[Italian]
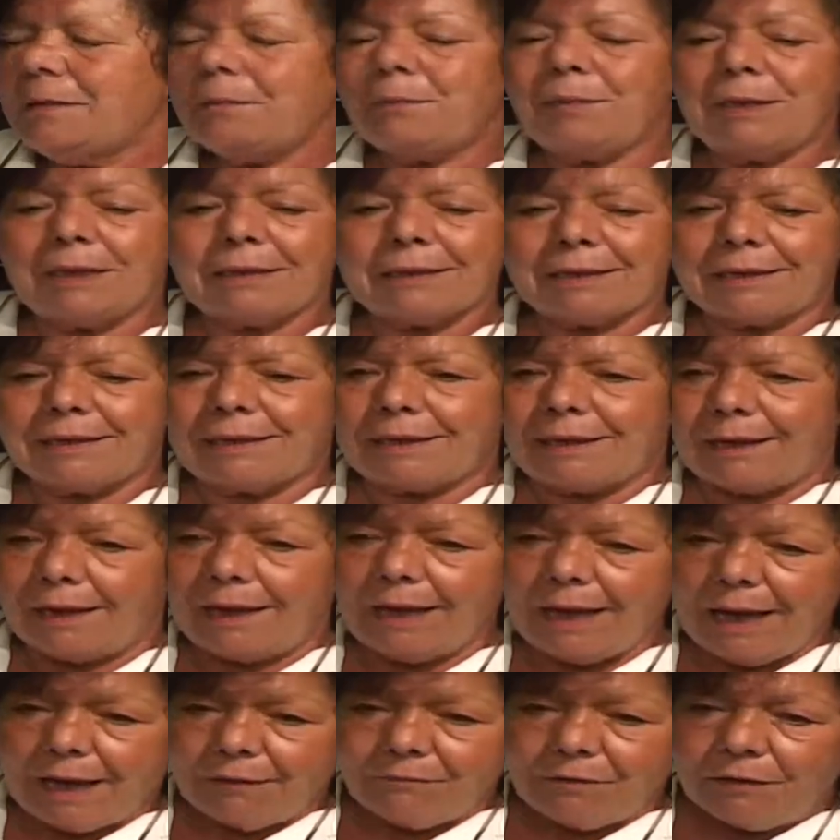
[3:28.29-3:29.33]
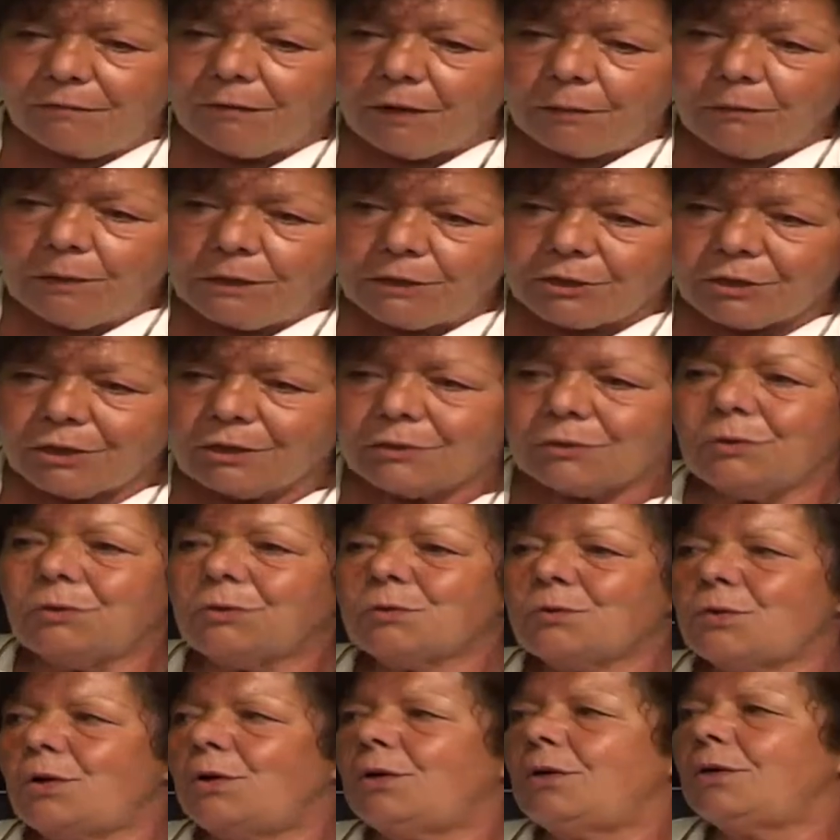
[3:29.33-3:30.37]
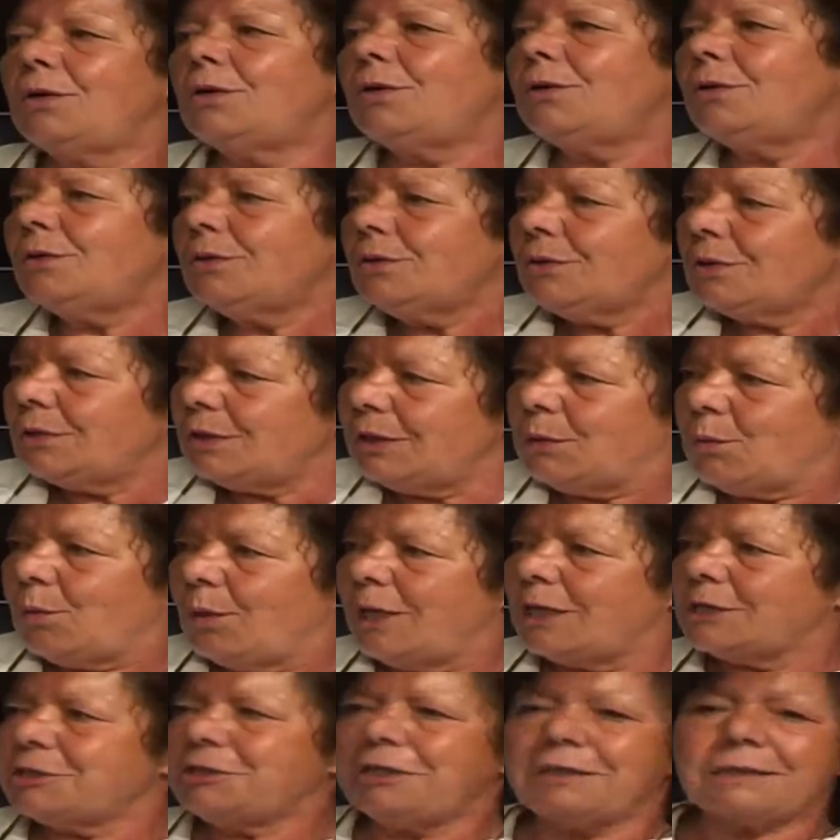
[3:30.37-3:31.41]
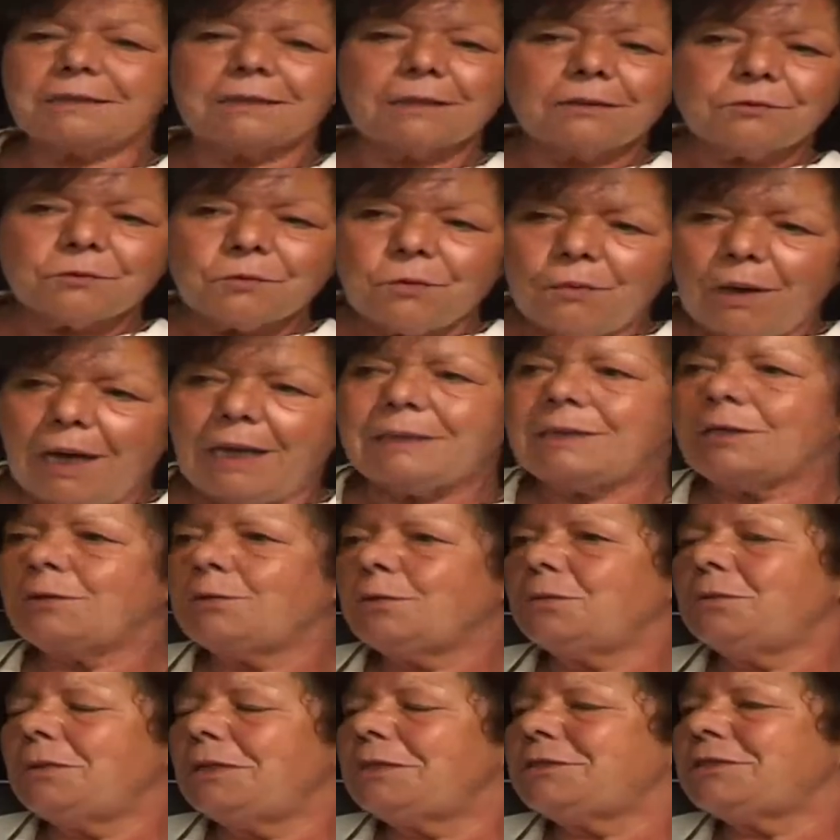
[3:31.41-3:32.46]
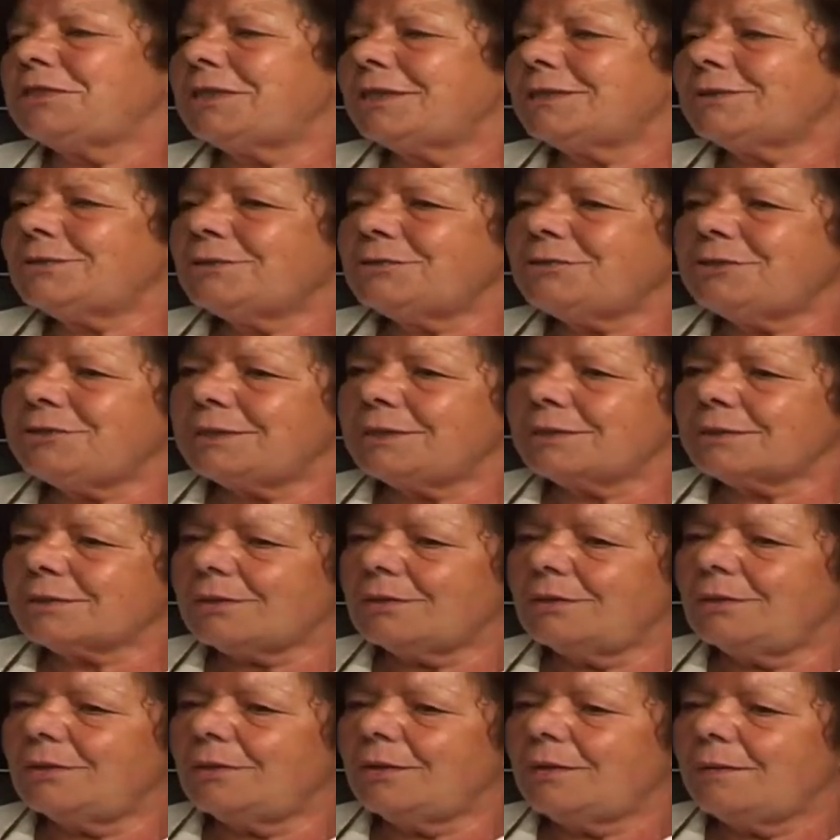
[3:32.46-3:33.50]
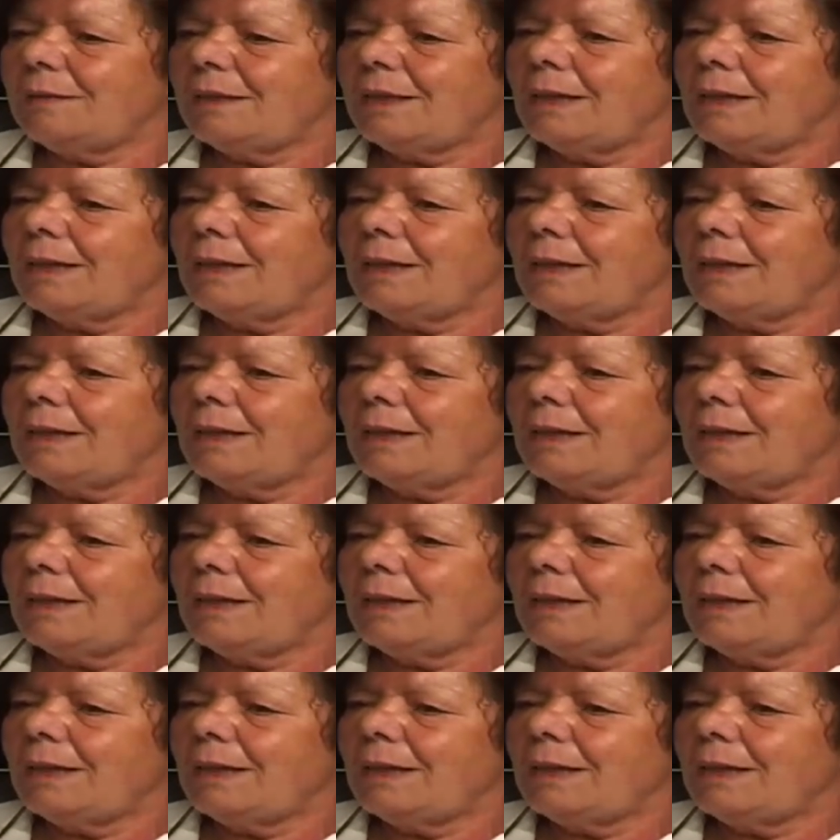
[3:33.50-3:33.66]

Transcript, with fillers: perché aveva quel certo ruolo in quella certa squadra o in quel certo circolo.